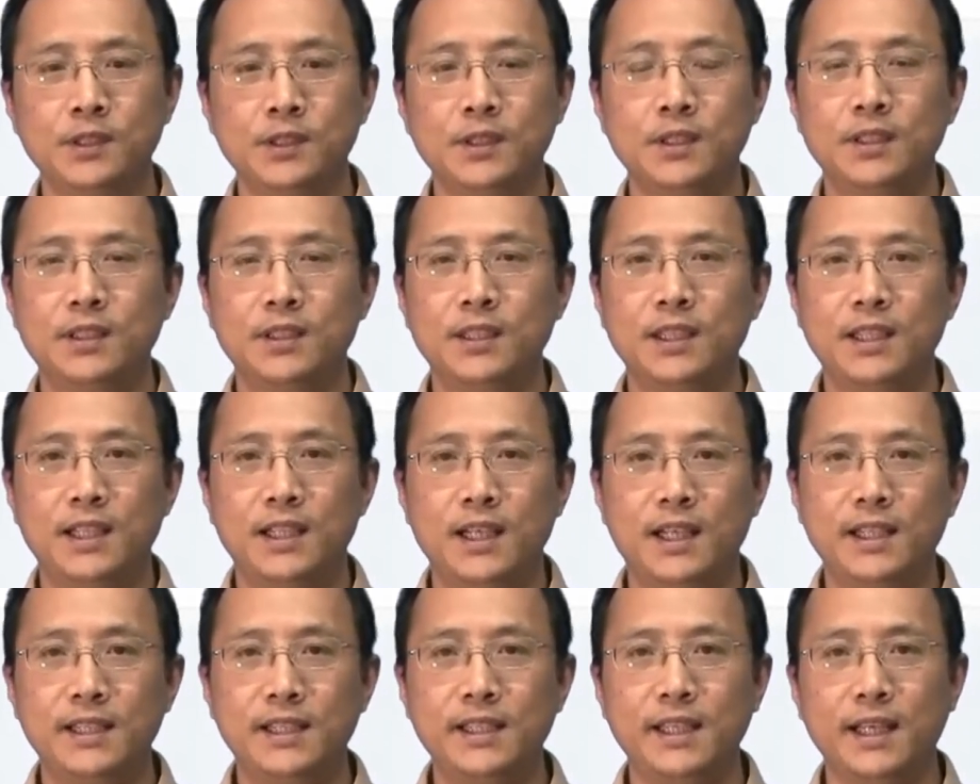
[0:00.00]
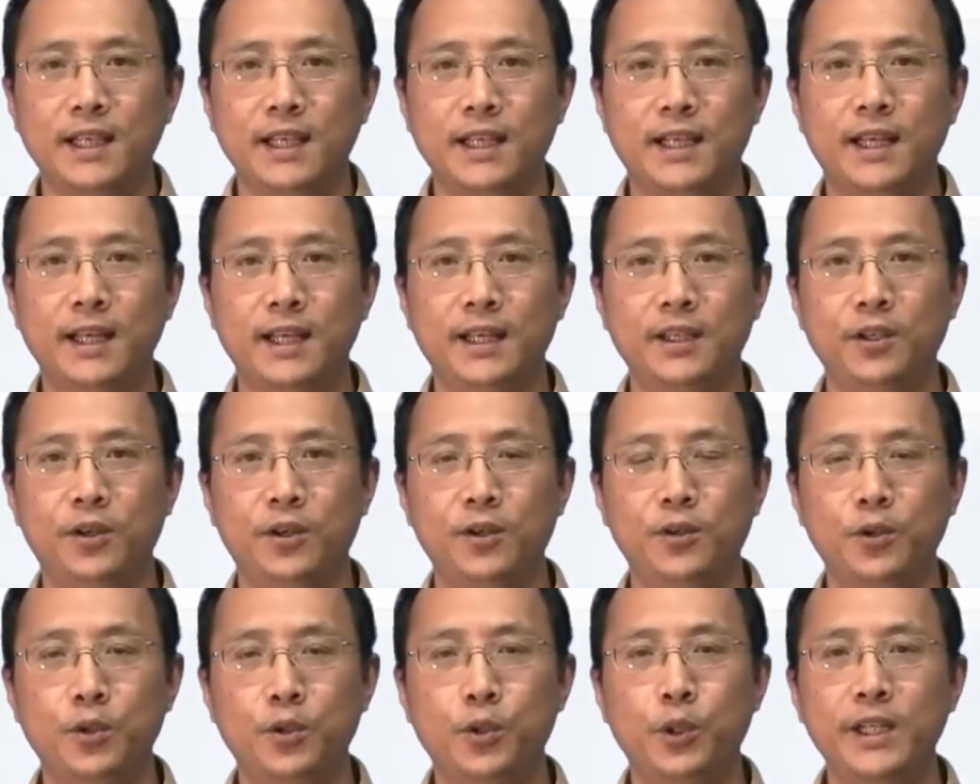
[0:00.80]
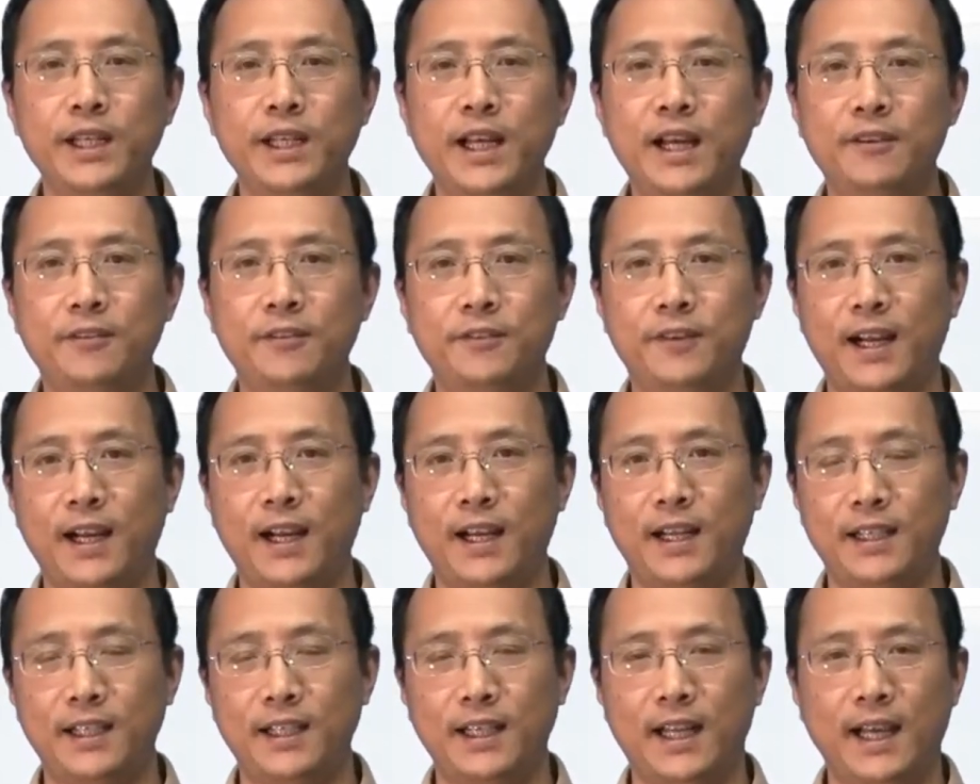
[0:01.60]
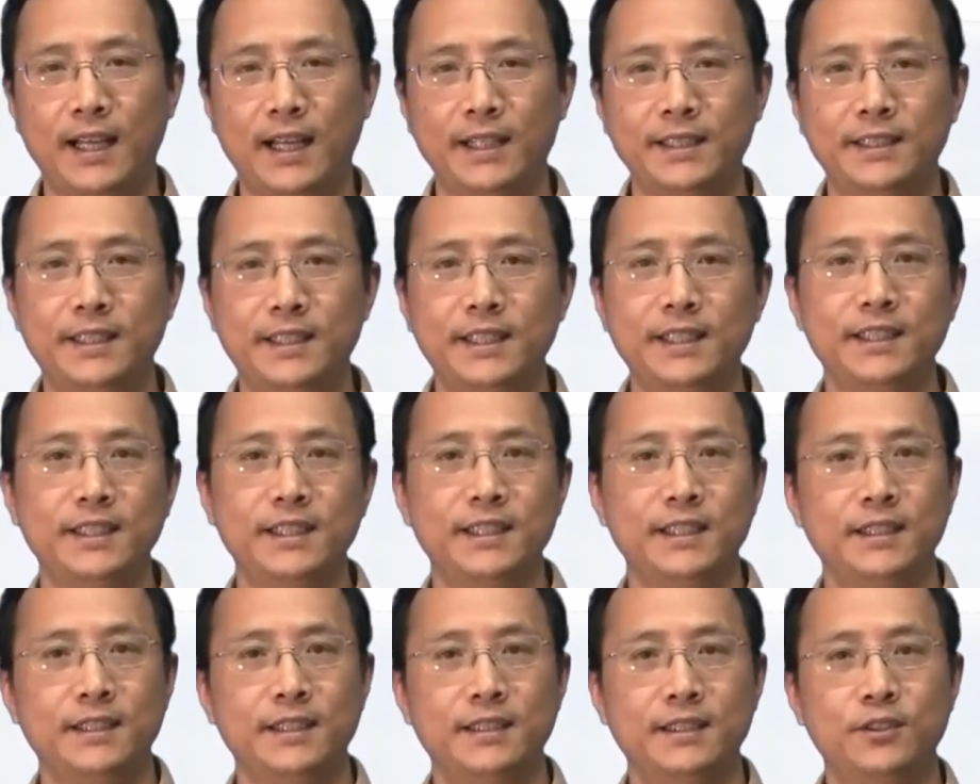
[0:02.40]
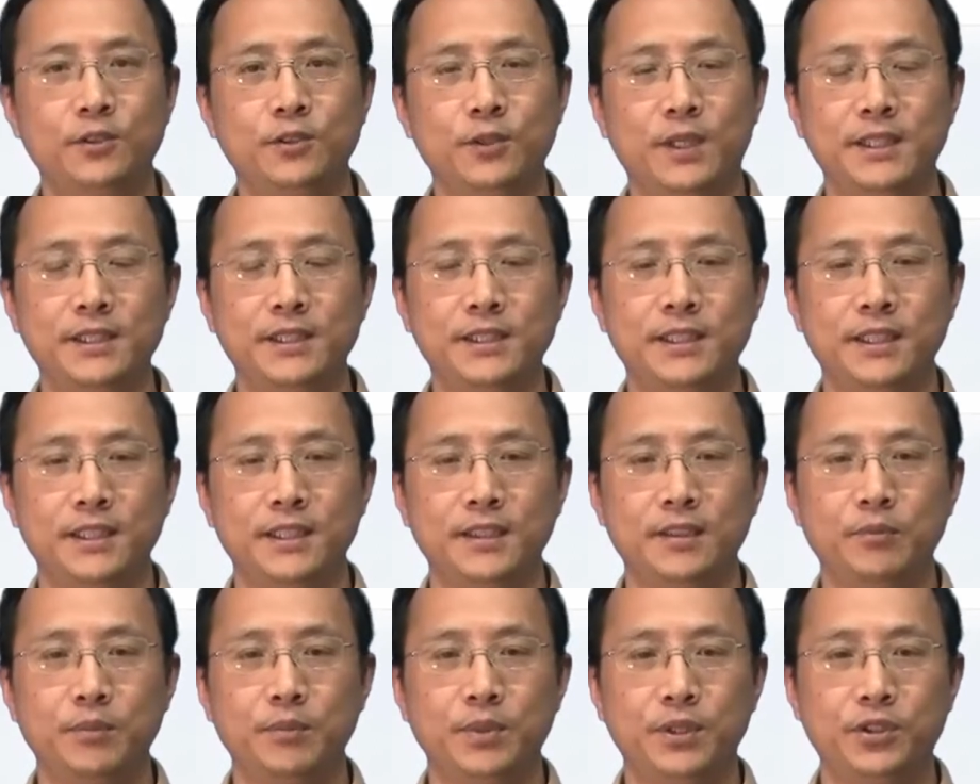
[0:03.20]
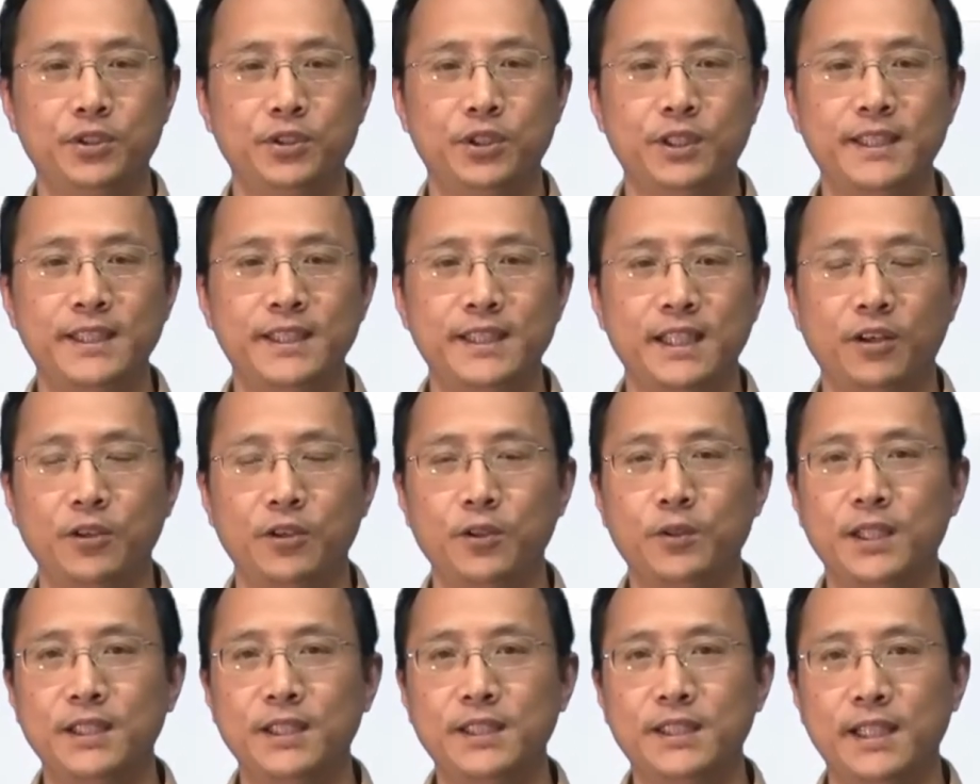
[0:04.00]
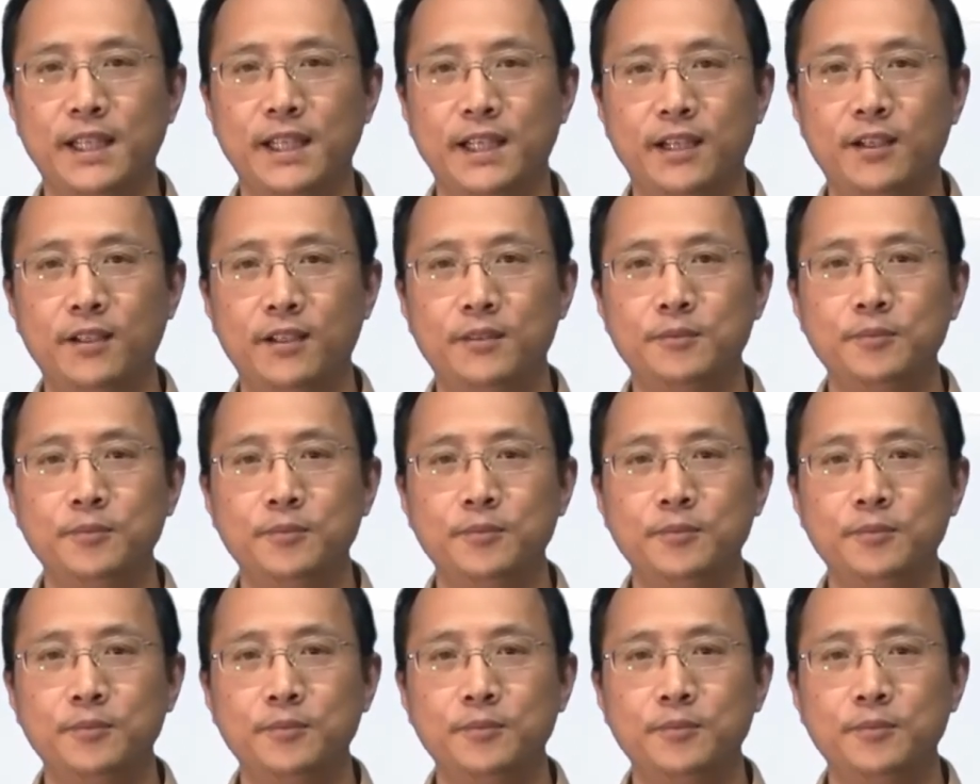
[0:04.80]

那当然也可以用归纳法来定义关系，比如说小于关系 L，